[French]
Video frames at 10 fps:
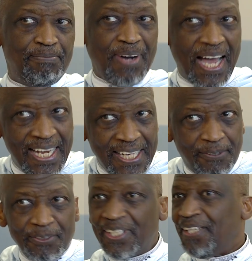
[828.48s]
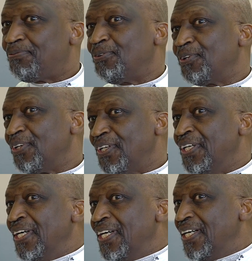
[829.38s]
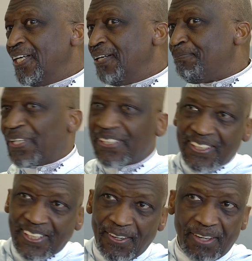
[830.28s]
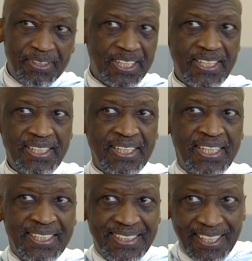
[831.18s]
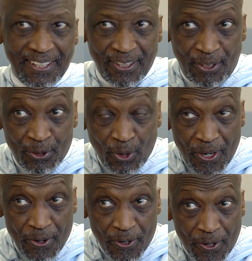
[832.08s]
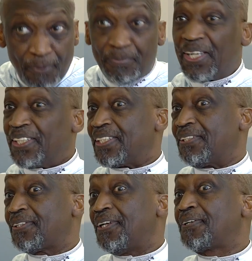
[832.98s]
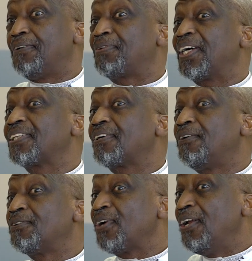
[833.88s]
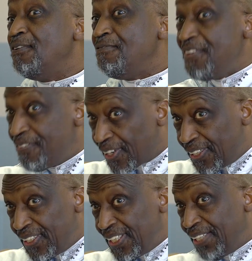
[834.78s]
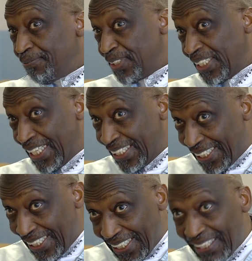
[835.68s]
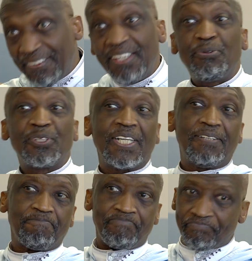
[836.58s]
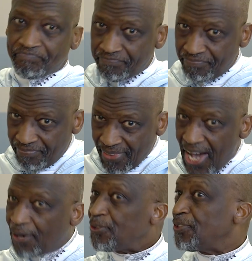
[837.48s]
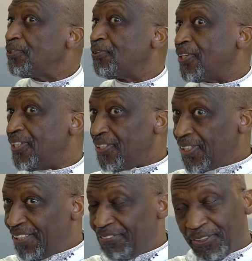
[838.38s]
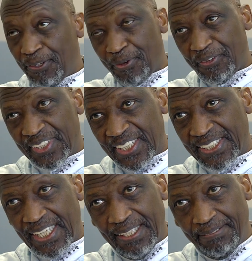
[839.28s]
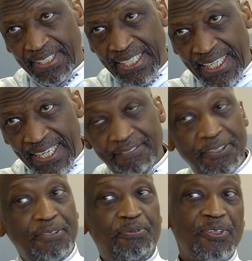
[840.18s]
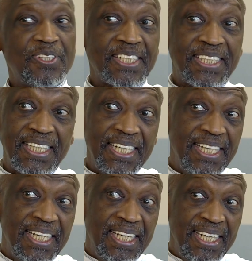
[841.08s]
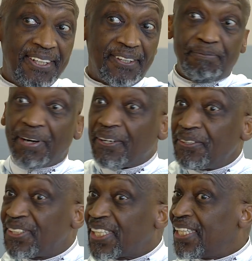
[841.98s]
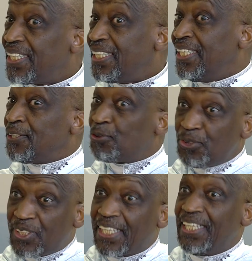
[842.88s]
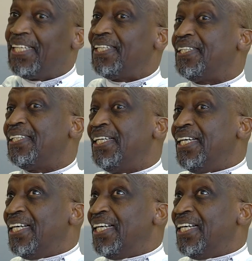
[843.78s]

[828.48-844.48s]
pas à l'écouter pour, euh, euh, parce que c'est le ramadan, on doit le comprendre. On doit le comprendre, on doit le vivre, parce qu'il a été révélé pour ça à côté du Coran, on a vu que le professeur Sallam est venu pour nous enseigner, et donc par conséquent, tout ce qu'il euh,